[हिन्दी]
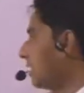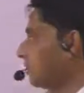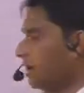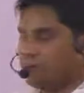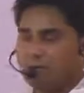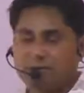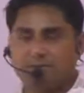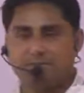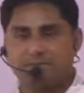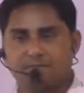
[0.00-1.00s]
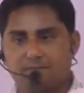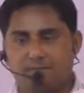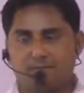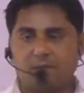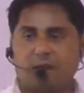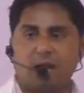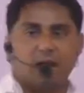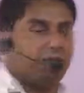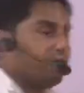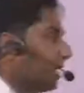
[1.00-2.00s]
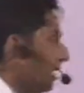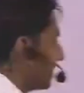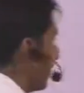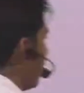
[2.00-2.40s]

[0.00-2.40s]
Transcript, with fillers: तक उतार दो फिर इसके